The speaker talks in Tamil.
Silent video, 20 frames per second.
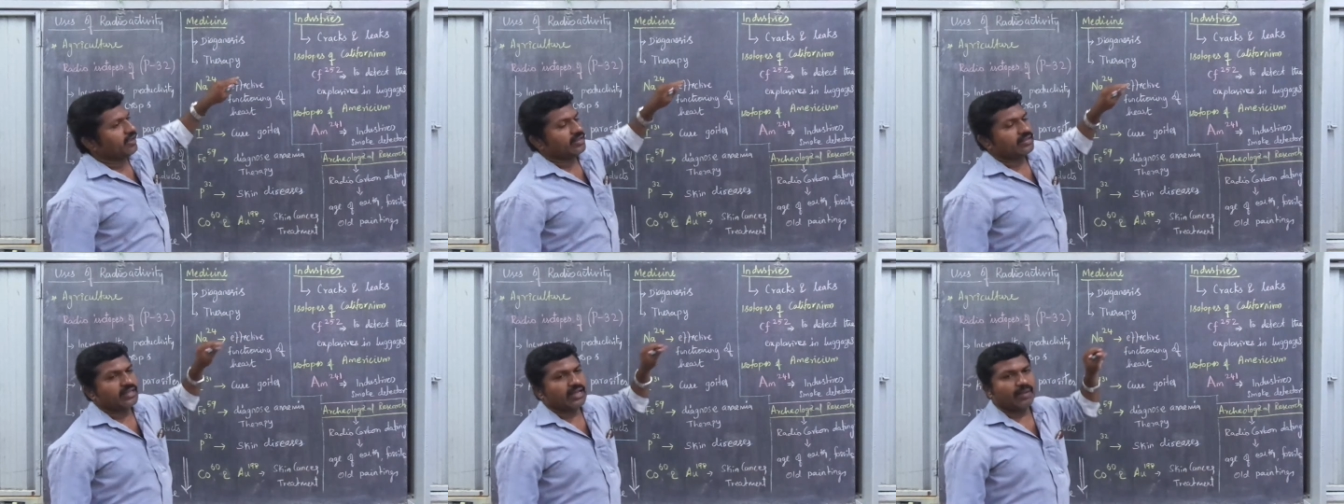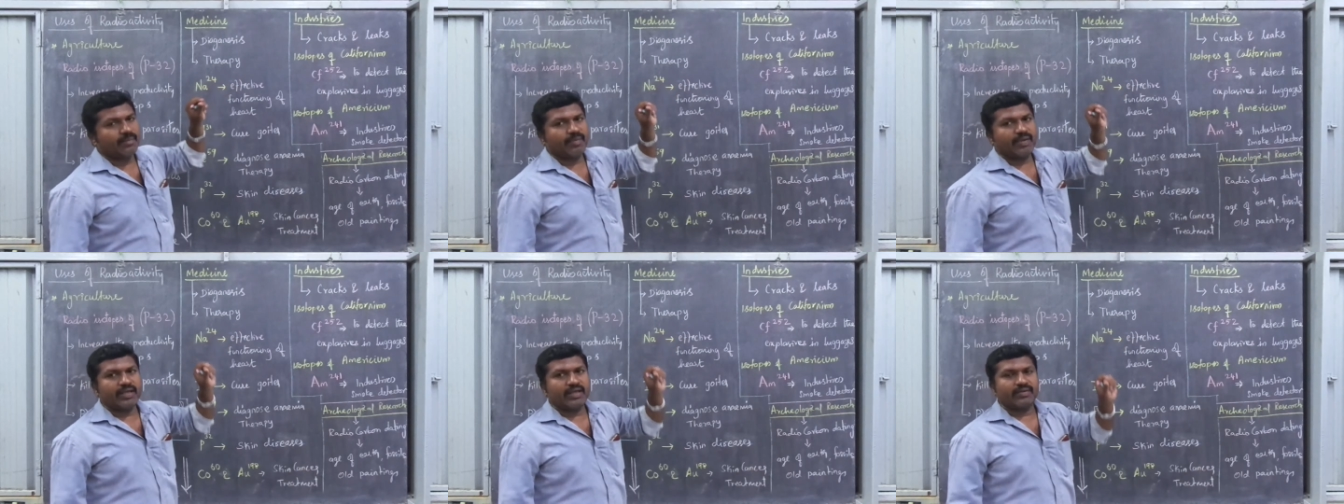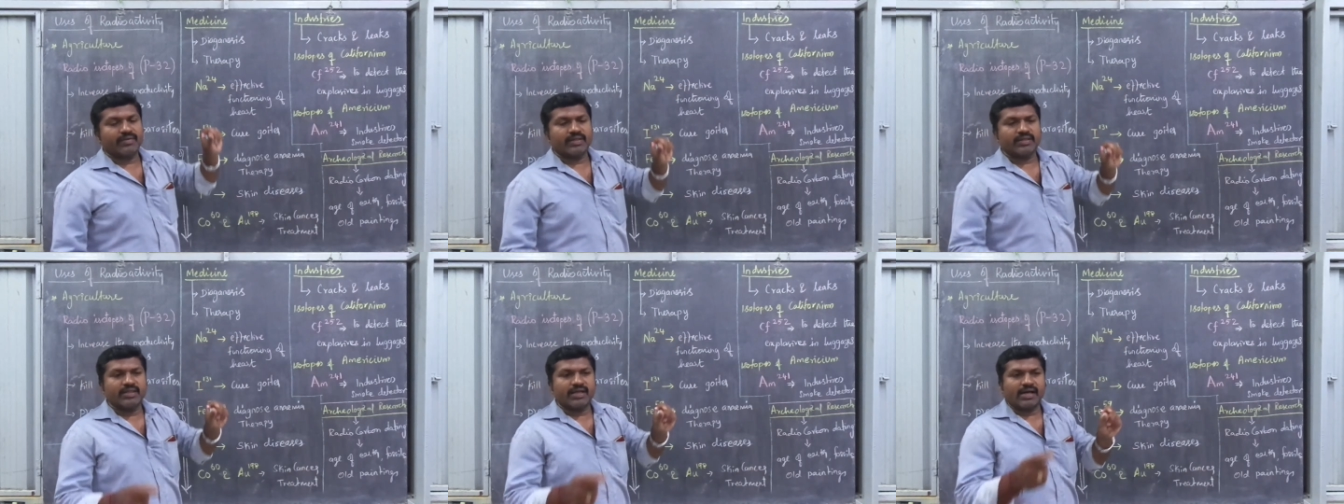தெரப்பி
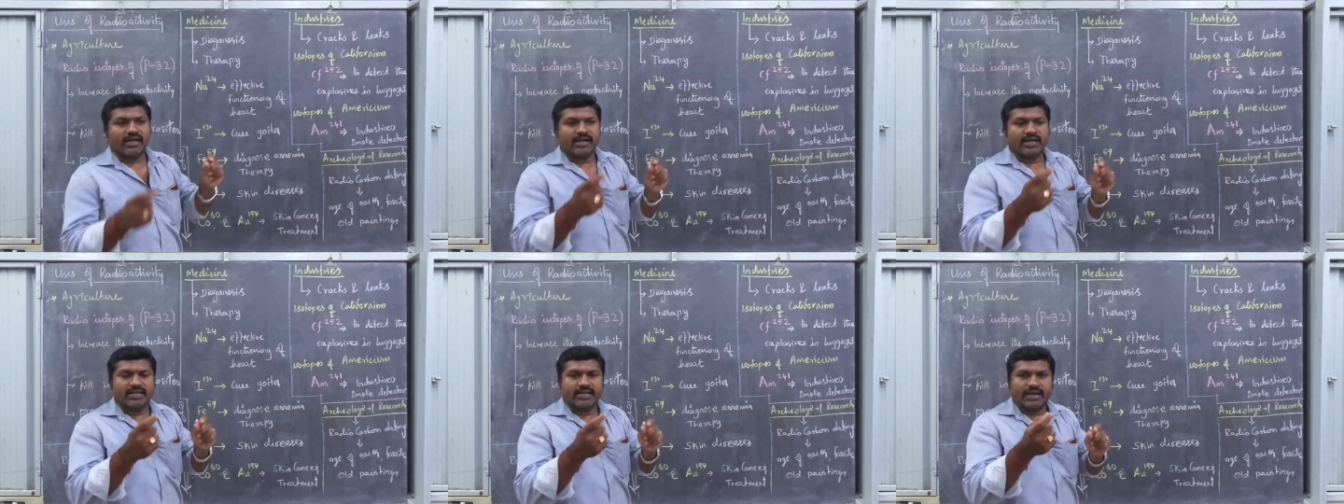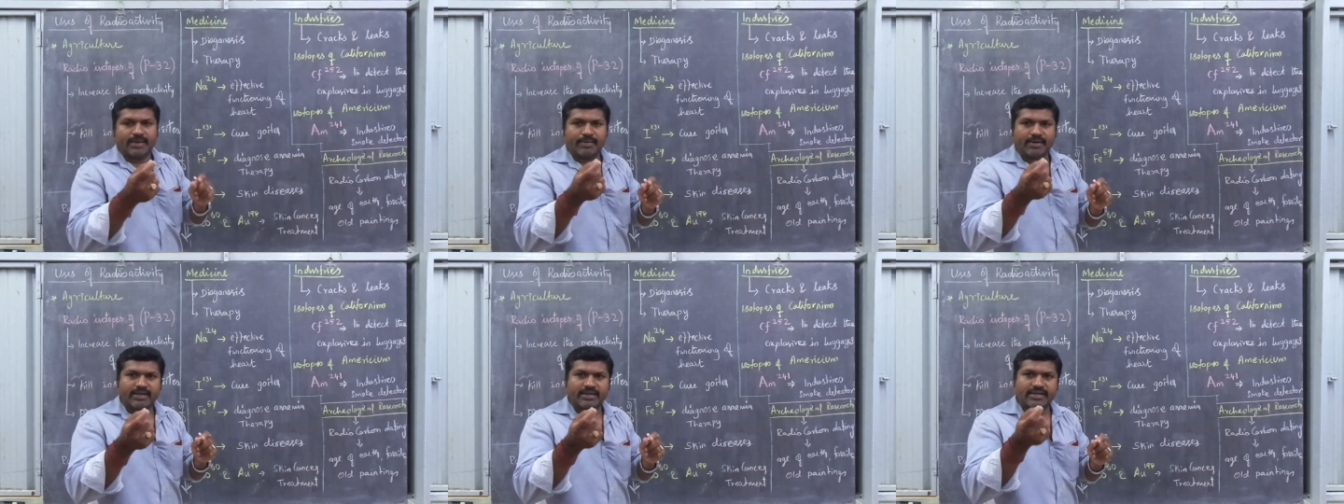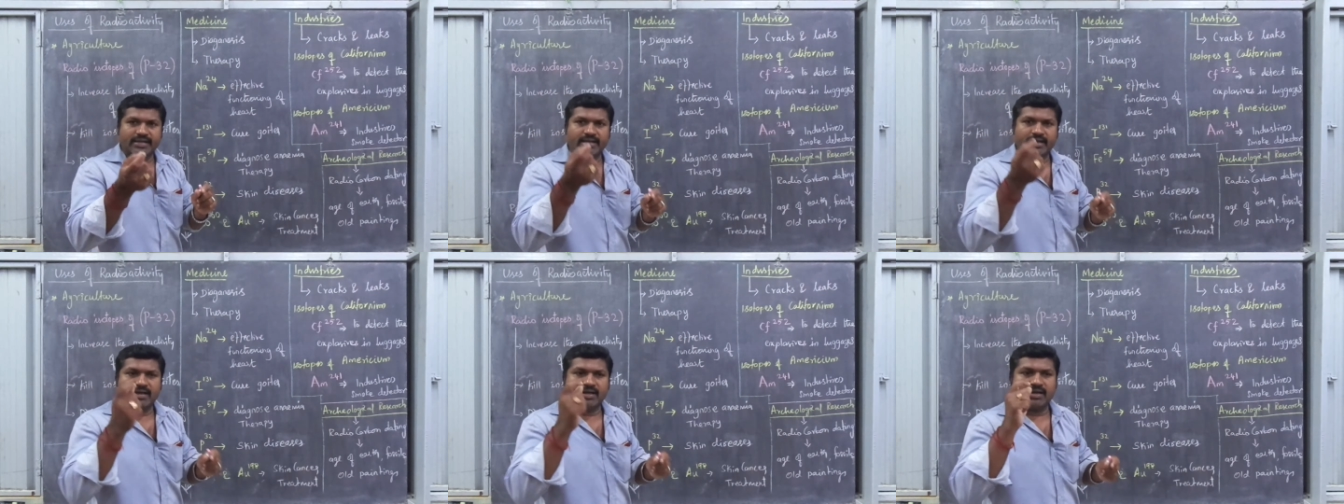தெரப்பிங்கிறது வந்து அங்கே
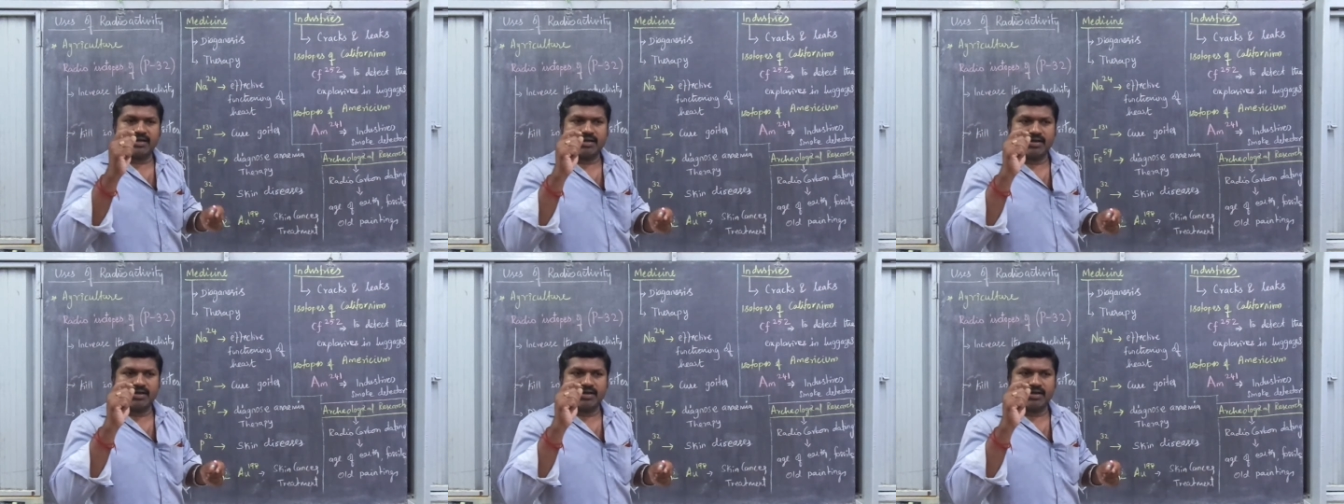நமக்கு